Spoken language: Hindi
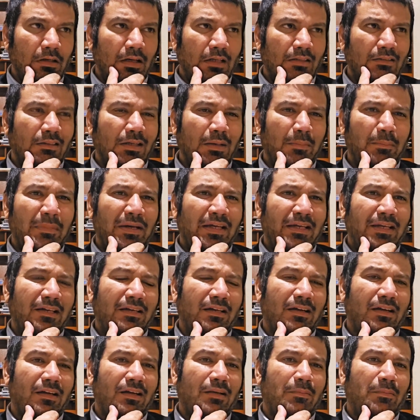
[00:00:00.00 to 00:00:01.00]
अच्छा मैंने
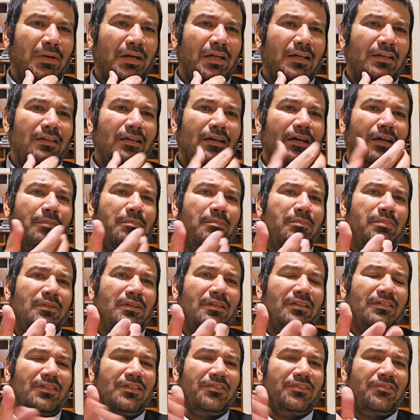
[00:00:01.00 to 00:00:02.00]
कहा कि भाई
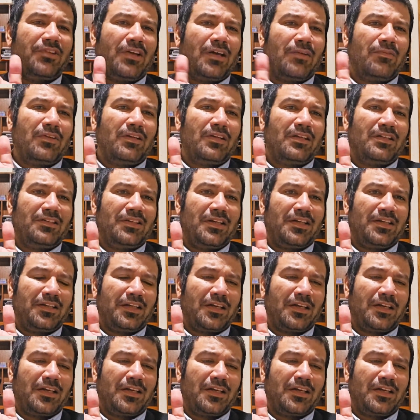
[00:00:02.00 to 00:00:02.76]
आप किसी ट्रैवल एजेंट